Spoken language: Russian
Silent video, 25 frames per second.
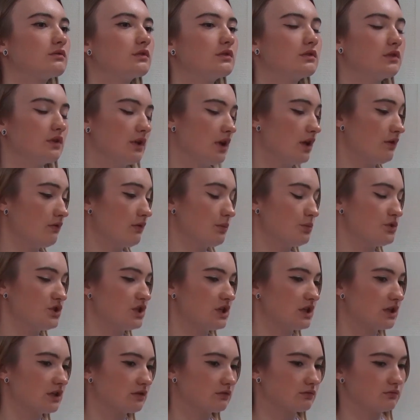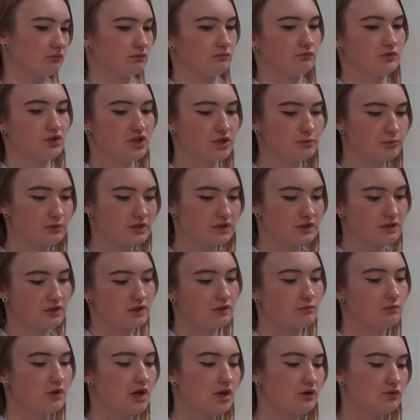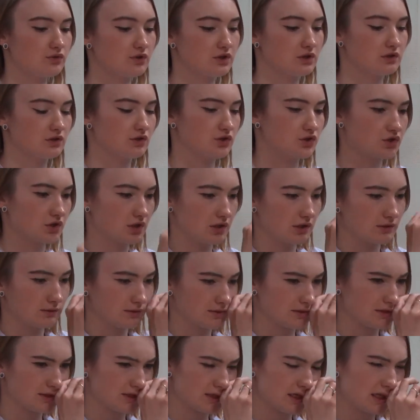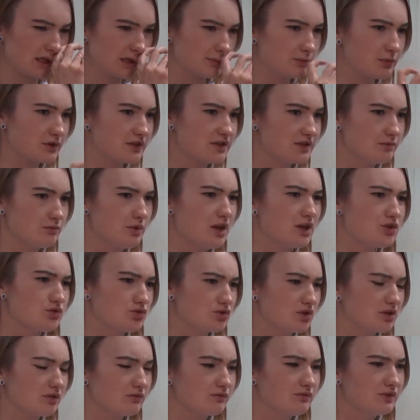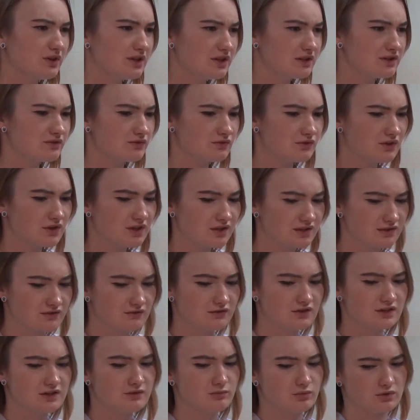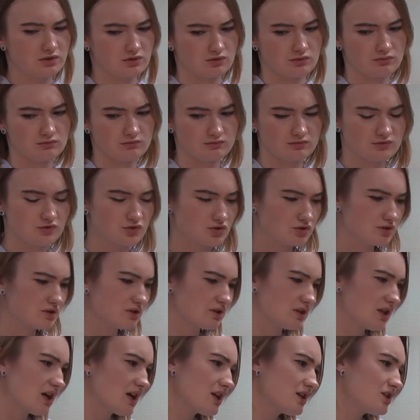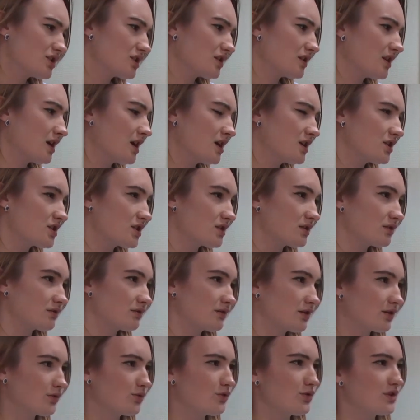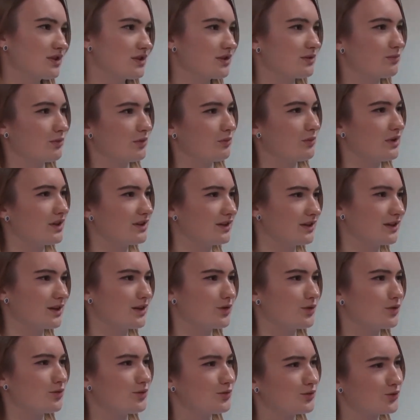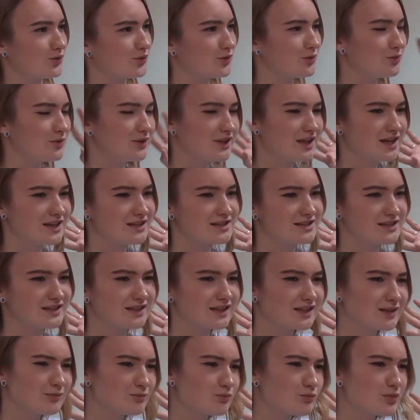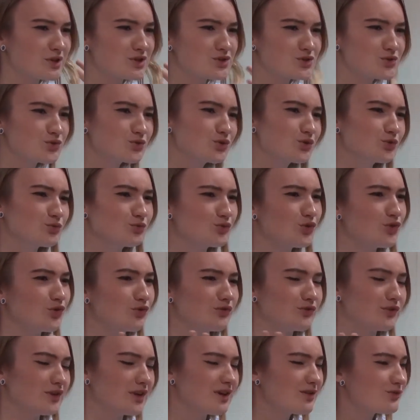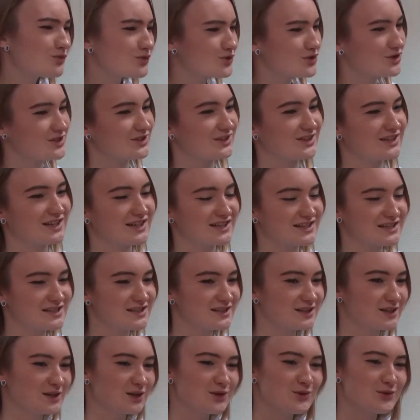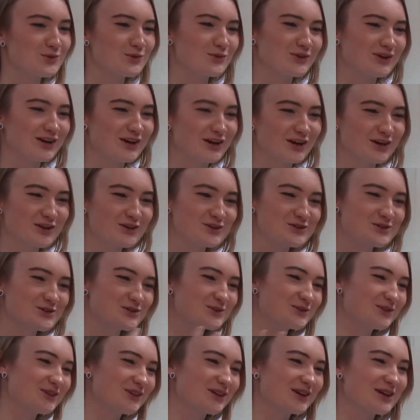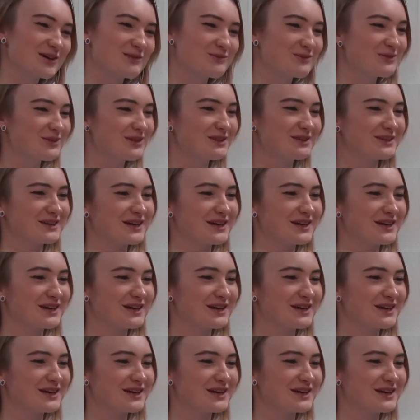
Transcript: Да и вообще чем-то занимаюсь. Я начинаю сначала про себя что-то выть, выть, выть, потом что-то дальше, дальше. Доходит момент до какой-нибудь кульминации. Я там посуду мою в наушниках, стою, кричу, никому не